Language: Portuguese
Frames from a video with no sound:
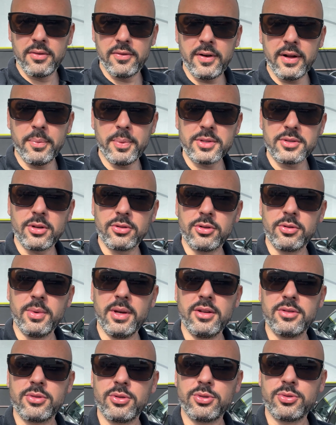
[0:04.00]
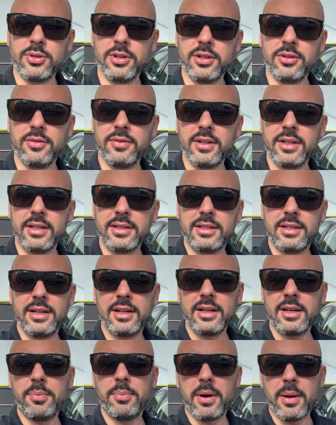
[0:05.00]
Fala pessoal, tudo bem? Eu sou o Juliano do Venda
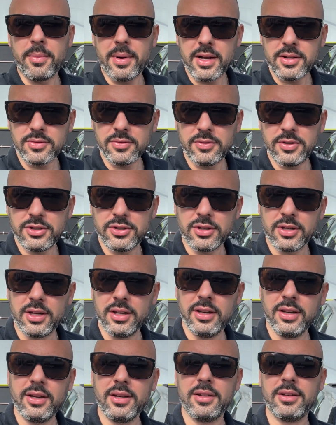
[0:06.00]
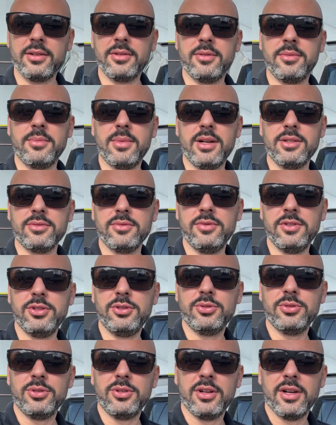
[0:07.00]
Truck para mais um vídeo aqui, mais um
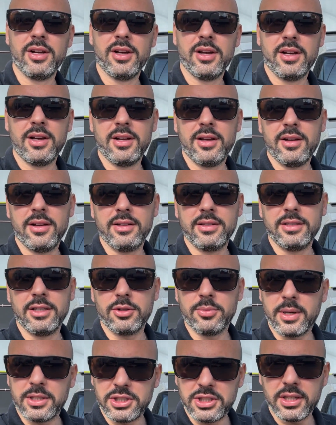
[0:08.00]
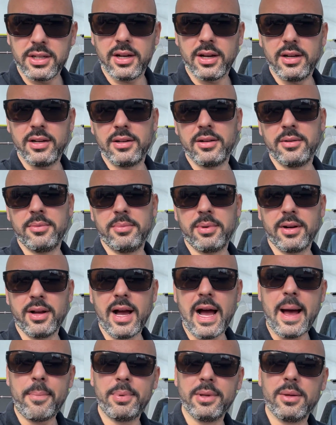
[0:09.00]
vídeo dando uma dica
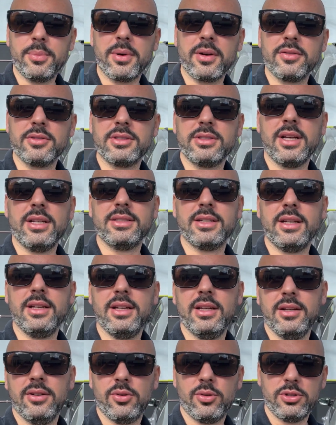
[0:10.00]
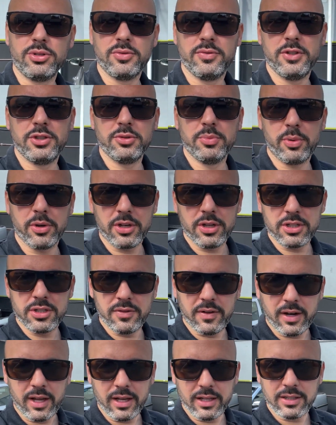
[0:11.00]
rápida para vocês aí. Hoje um vídeo um pouquinho
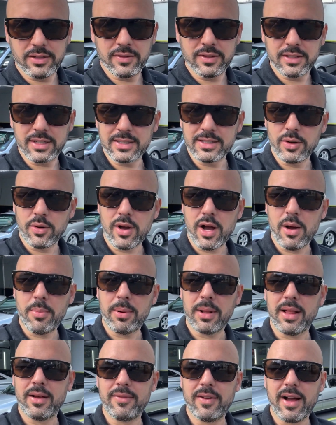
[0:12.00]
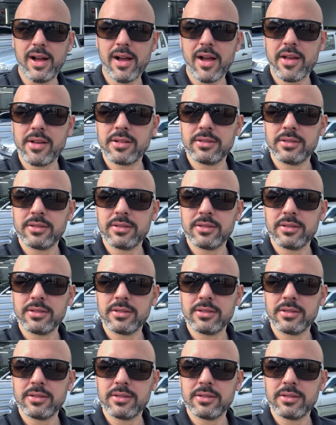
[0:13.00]
diferente, vim trazer o carro para lavar